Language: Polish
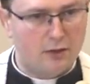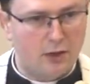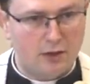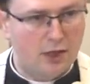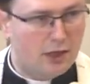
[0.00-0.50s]

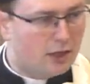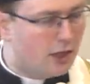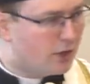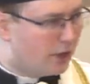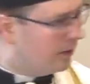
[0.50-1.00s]
Tak?
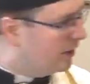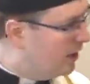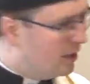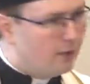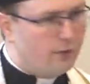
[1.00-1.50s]
Jeśli
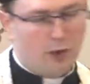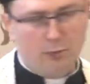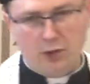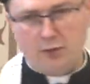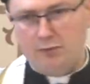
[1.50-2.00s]

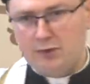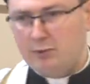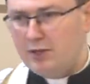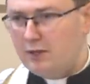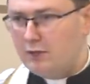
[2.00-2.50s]
wyrobiliśmy
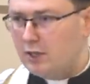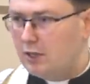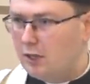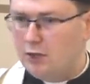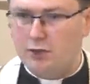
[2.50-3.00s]
sobie nawyk,
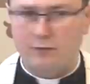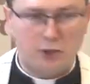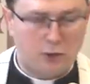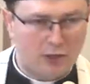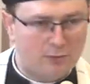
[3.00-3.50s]
że
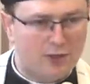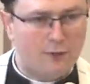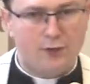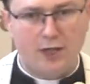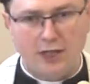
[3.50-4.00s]
wieczorem
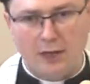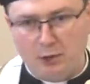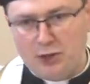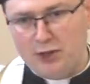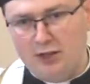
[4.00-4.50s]
zawsze
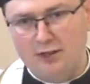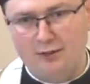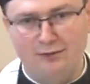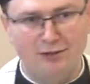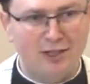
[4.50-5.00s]
gapię się
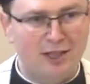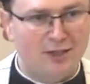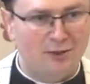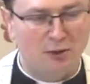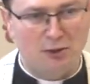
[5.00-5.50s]
w
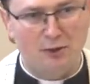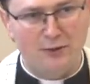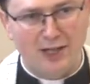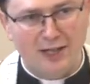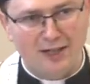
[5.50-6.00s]

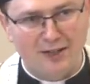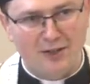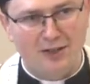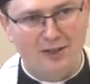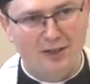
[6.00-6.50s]
dotykowy
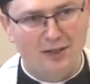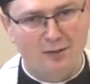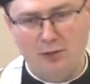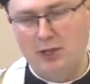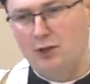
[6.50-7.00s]
ekran
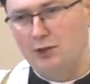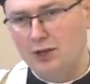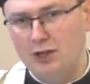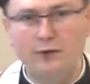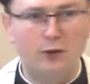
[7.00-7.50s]
mojego
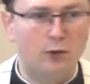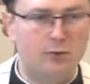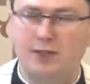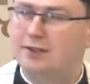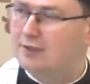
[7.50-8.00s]
telefonu
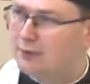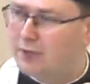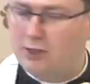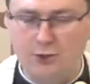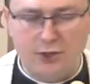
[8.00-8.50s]
przez
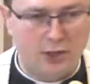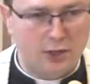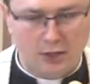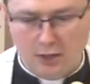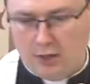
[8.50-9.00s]
dwie godziny,